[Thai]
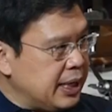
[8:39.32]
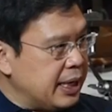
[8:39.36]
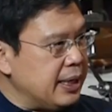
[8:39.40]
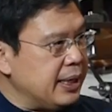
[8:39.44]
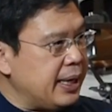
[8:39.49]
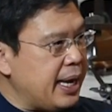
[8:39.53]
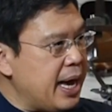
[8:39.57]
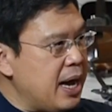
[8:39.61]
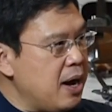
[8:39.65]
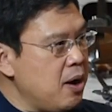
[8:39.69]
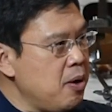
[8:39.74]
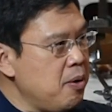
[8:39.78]
ดจริง
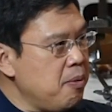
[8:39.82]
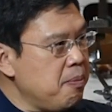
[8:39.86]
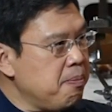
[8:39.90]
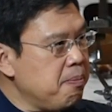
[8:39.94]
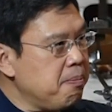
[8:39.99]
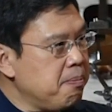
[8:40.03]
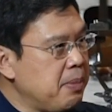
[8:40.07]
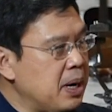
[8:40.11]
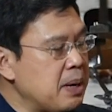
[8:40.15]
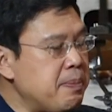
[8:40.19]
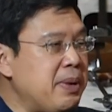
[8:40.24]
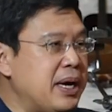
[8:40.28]
แล้ว
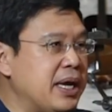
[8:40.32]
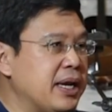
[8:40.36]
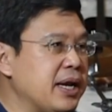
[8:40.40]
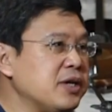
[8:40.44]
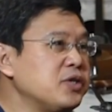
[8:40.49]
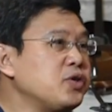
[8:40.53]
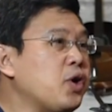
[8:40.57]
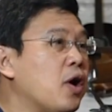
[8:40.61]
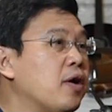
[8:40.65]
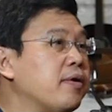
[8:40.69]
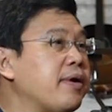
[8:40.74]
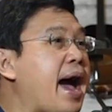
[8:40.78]
มันมี
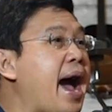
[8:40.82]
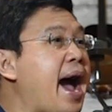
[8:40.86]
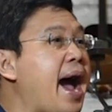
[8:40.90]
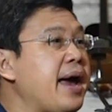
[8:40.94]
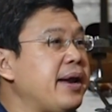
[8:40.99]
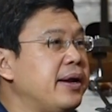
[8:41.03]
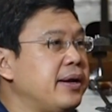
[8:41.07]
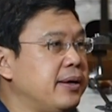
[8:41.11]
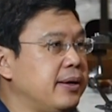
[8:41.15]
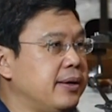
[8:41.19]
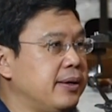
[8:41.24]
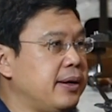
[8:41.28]
ทั้งสองด้า
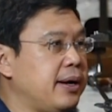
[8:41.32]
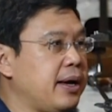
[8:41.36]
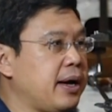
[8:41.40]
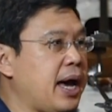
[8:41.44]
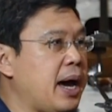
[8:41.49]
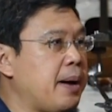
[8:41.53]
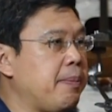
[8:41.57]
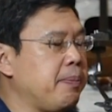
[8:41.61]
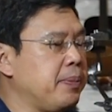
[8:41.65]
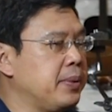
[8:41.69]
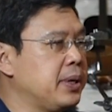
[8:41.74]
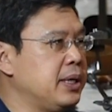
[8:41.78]
นนะ
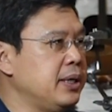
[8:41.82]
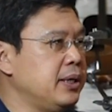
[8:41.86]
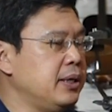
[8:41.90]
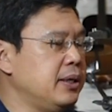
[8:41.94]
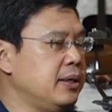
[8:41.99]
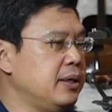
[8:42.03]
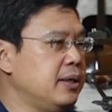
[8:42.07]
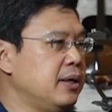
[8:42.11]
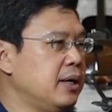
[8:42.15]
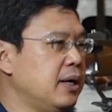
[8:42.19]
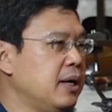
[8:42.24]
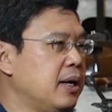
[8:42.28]
ครับคื
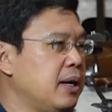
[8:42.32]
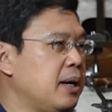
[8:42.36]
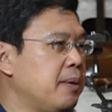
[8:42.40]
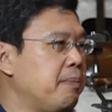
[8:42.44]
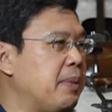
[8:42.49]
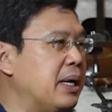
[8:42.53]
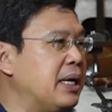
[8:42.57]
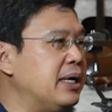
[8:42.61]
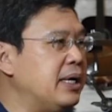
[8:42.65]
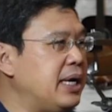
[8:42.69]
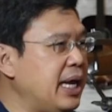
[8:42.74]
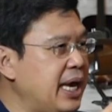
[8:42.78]
อ
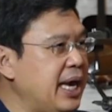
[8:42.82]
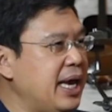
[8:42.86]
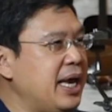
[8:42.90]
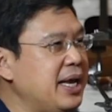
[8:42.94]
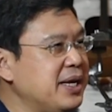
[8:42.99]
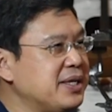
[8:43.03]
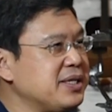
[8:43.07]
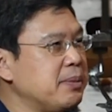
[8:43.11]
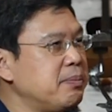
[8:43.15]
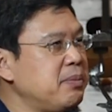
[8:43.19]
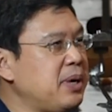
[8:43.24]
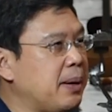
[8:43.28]
มันดี
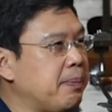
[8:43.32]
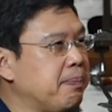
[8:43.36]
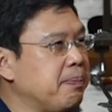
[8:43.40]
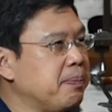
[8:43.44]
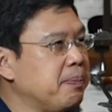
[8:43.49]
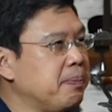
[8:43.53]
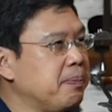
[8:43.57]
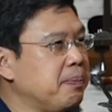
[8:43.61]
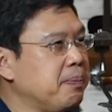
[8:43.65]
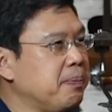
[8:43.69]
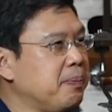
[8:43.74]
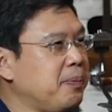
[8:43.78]
สำหรับ
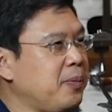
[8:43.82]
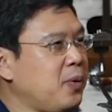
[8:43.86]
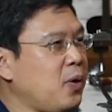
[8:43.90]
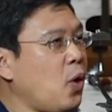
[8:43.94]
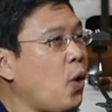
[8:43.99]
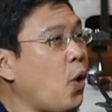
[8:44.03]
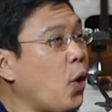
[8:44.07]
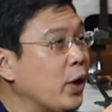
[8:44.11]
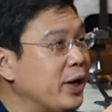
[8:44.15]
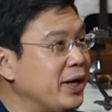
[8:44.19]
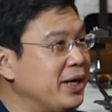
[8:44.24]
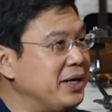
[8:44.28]

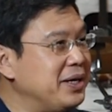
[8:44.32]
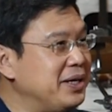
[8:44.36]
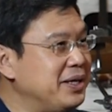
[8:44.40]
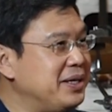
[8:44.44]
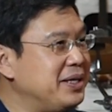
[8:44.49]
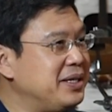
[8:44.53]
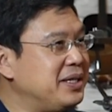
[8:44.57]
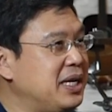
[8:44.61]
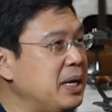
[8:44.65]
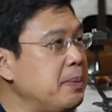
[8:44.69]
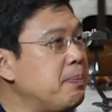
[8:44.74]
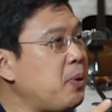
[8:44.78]
คน
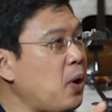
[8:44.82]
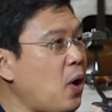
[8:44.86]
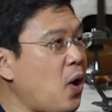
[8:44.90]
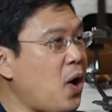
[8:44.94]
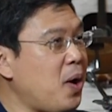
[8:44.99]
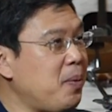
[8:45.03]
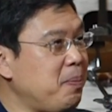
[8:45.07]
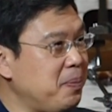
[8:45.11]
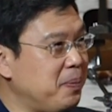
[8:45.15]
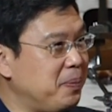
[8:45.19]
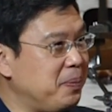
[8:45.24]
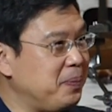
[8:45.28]
ที่พ
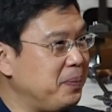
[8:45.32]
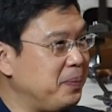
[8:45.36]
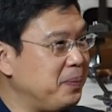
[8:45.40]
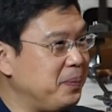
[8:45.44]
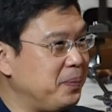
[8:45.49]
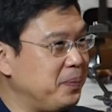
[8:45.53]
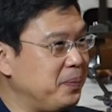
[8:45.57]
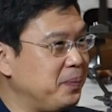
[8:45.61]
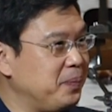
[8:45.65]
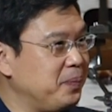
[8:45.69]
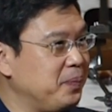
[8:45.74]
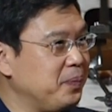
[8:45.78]
ร้อม
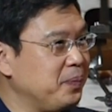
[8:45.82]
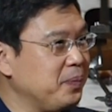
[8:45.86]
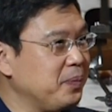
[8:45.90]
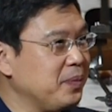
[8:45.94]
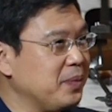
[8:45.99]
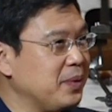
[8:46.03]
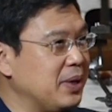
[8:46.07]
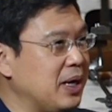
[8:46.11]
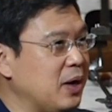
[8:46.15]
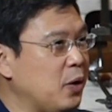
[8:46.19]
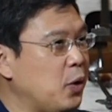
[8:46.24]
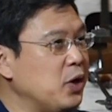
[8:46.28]

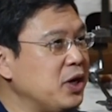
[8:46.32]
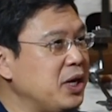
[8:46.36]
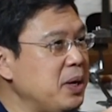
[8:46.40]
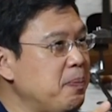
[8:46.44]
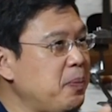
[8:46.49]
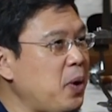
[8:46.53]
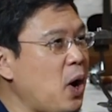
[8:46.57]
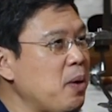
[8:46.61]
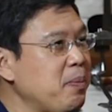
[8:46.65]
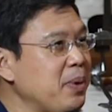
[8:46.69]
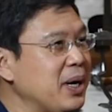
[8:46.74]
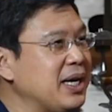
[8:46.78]
คน
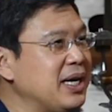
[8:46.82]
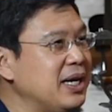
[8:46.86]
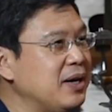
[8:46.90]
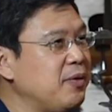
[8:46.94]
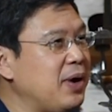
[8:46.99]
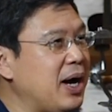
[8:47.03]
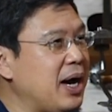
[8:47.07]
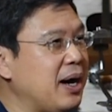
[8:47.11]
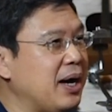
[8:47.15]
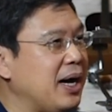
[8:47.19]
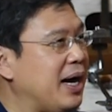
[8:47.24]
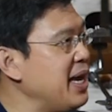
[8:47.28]
ที่พร้อมก็คือ
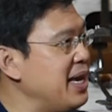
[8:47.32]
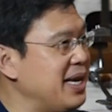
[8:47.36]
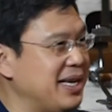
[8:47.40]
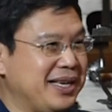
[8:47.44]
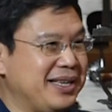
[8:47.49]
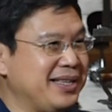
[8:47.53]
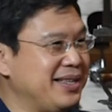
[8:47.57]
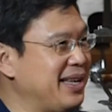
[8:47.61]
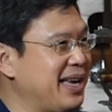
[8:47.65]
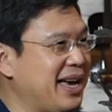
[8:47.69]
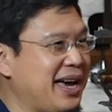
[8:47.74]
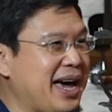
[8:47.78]
ว่าไอ้
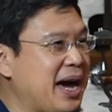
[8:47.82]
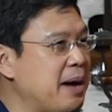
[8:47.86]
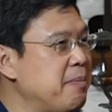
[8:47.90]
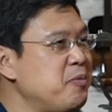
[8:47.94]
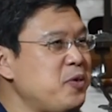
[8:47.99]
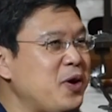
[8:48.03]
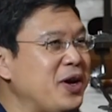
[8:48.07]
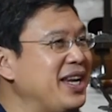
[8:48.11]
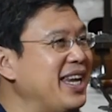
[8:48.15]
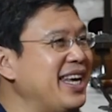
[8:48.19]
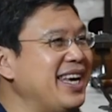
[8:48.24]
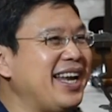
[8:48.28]

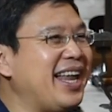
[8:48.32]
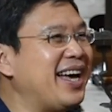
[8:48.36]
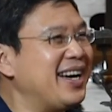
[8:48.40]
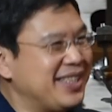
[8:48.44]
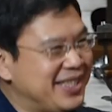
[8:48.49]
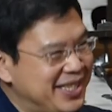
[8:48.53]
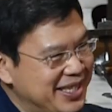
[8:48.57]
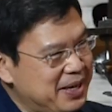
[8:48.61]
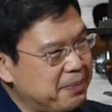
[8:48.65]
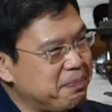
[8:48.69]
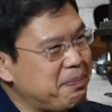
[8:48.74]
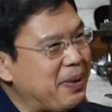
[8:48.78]
I'm ready ละ
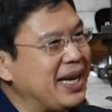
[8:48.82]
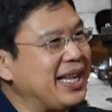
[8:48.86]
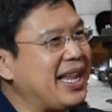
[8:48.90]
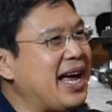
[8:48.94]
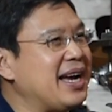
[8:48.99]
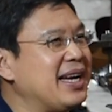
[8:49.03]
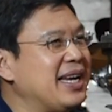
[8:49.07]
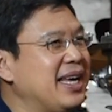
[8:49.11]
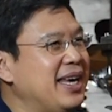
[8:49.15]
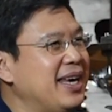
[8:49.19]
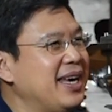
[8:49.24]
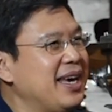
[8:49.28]
ที่จะไป
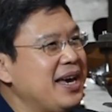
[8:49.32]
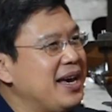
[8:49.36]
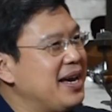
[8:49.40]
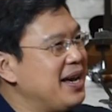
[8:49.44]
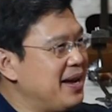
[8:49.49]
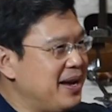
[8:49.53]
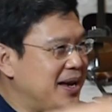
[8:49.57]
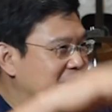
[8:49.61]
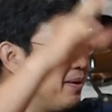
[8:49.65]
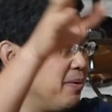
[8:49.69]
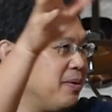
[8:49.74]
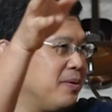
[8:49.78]
ทางนี้
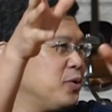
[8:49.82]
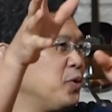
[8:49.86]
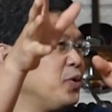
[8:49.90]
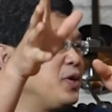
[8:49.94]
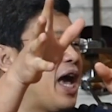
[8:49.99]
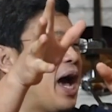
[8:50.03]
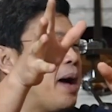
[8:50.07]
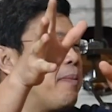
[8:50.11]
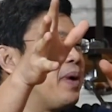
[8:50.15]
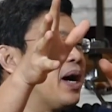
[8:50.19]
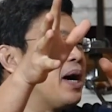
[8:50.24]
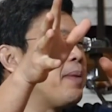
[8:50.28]
ทุก
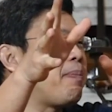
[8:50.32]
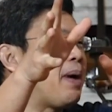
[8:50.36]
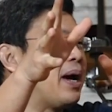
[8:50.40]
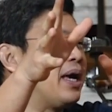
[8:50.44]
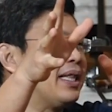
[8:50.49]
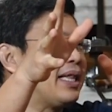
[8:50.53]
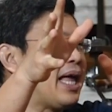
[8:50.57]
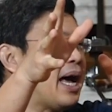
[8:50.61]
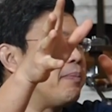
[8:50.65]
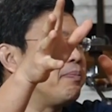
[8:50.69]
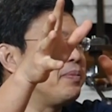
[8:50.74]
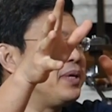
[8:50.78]
อย่างมันก็ไป
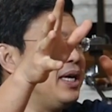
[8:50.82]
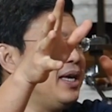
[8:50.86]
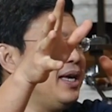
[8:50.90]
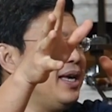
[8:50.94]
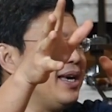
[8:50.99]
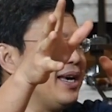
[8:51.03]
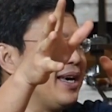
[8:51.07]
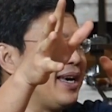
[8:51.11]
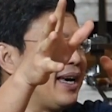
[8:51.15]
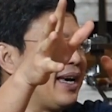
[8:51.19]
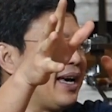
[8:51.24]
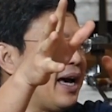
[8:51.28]
ตามที่
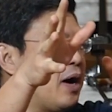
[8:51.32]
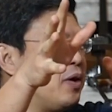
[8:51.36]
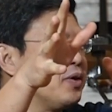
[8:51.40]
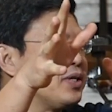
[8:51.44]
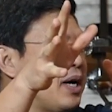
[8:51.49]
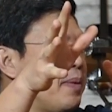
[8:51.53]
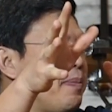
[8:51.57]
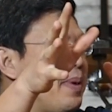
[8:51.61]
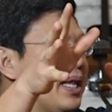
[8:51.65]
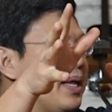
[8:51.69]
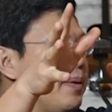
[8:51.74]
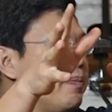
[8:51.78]
เขา
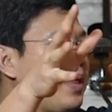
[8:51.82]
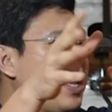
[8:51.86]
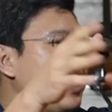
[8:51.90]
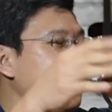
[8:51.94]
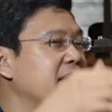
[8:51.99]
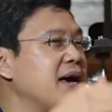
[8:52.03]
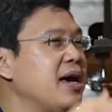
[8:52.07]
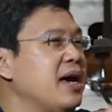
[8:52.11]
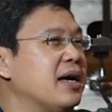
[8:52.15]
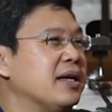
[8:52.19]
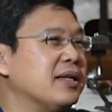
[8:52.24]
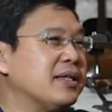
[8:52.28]
สามารถทำได้
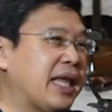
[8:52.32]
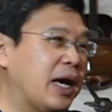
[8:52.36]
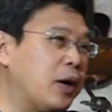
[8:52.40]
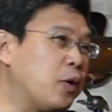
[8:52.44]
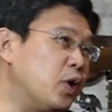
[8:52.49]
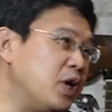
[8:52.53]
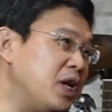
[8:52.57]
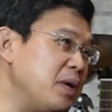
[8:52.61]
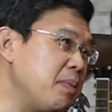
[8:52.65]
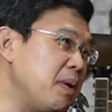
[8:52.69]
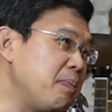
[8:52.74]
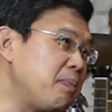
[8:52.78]
แต่
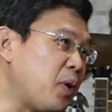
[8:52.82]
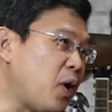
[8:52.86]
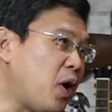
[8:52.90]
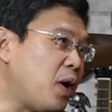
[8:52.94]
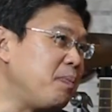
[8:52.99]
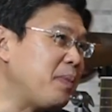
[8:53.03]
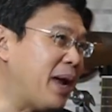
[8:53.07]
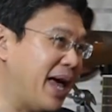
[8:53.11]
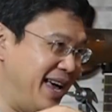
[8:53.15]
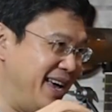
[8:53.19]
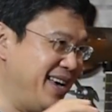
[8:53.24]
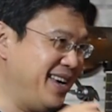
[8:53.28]
คนที่ไม่พร้อ
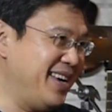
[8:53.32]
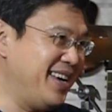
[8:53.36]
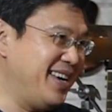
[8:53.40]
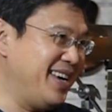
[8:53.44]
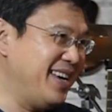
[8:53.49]
มล่ะ